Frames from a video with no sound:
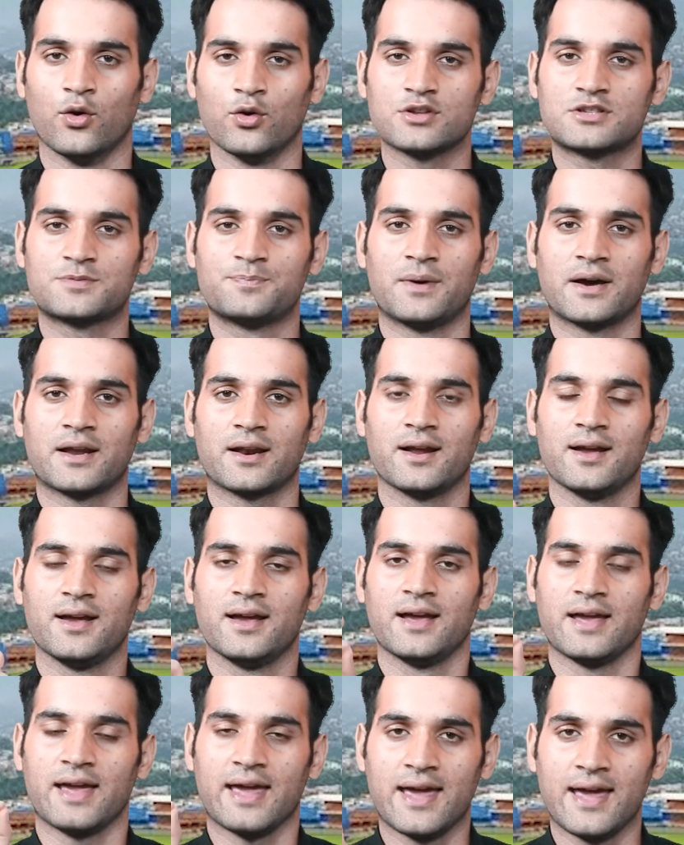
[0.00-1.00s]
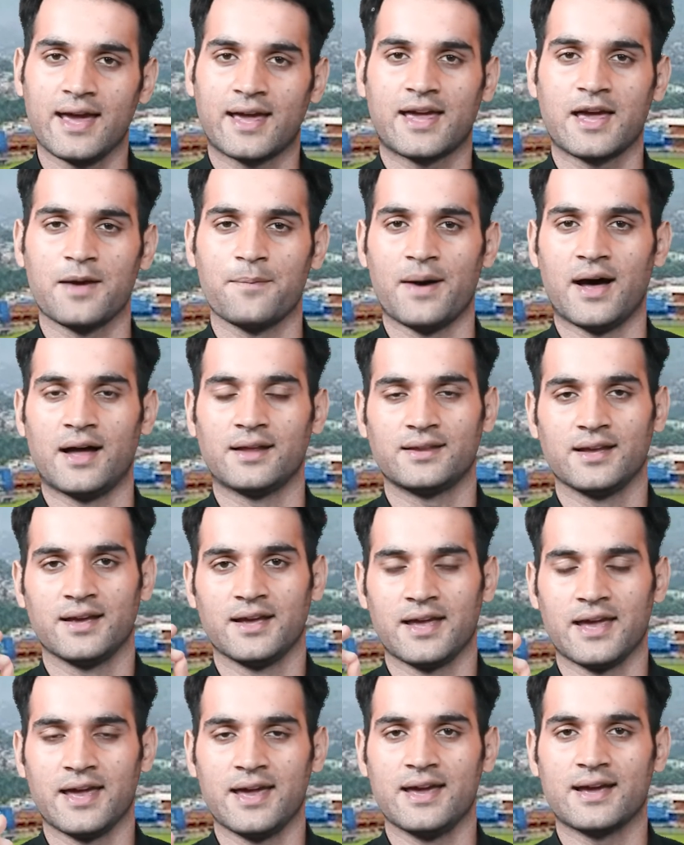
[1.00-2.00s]
उस पर एक के
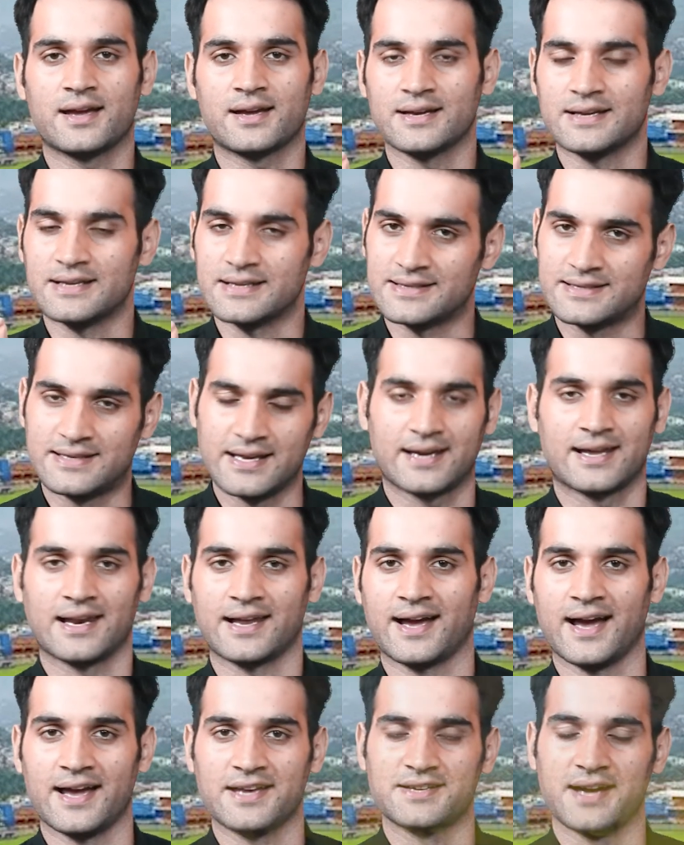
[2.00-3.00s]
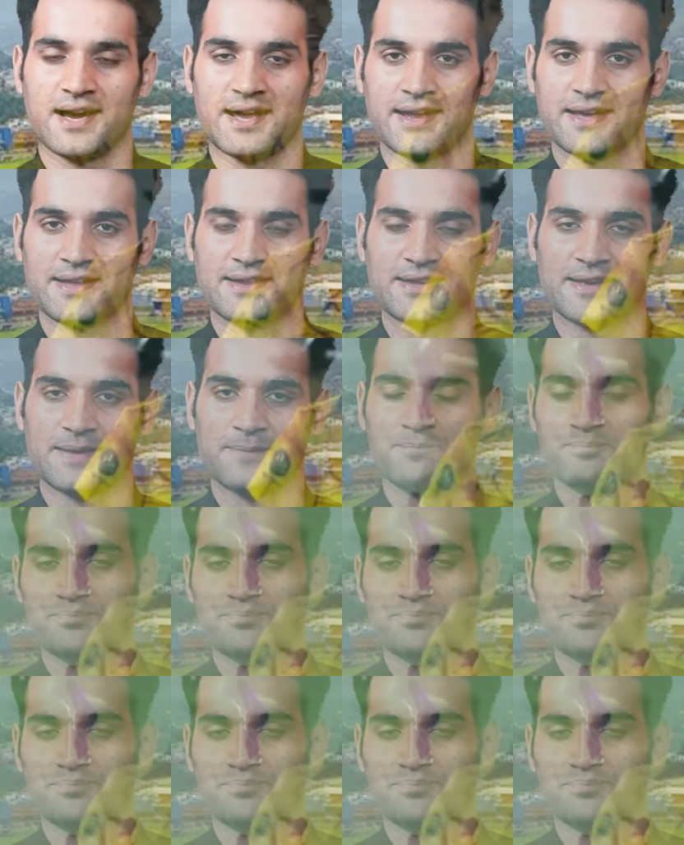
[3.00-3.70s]
बाद एक जिक लगाई जा रही थी